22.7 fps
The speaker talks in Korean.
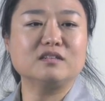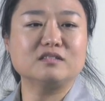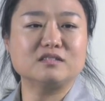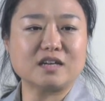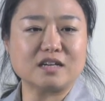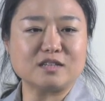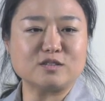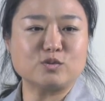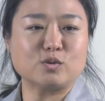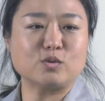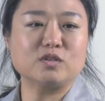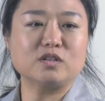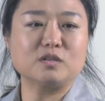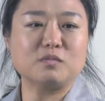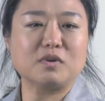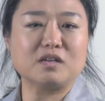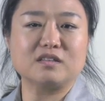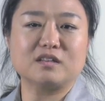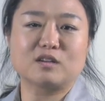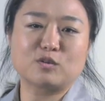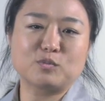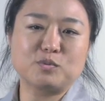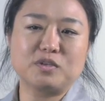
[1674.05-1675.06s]
있는 사촌을
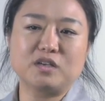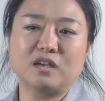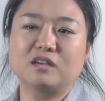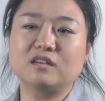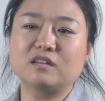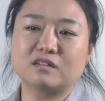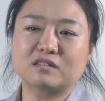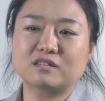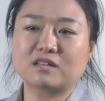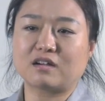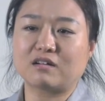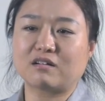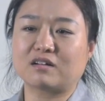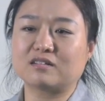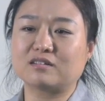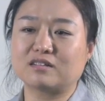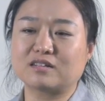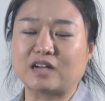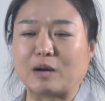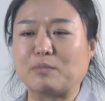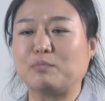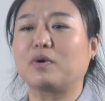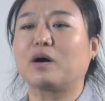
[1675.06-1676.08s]
만나러 비행기를 타러
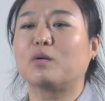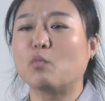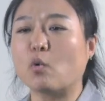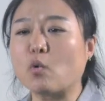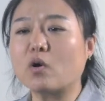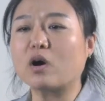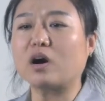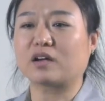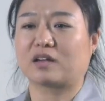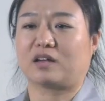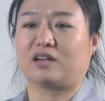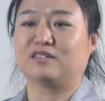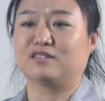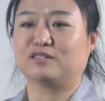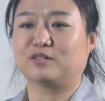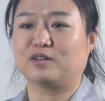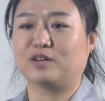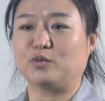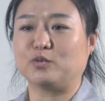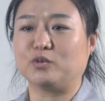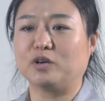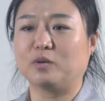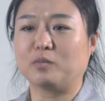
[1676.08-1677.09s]
간다니까 아빠가 못 가게 하는
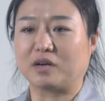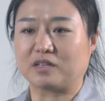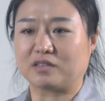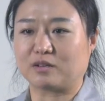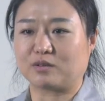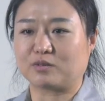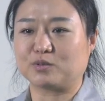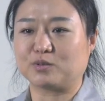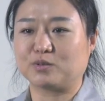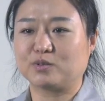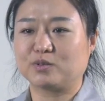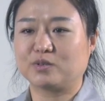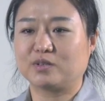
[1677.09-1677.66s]
거예요. 위험하다고.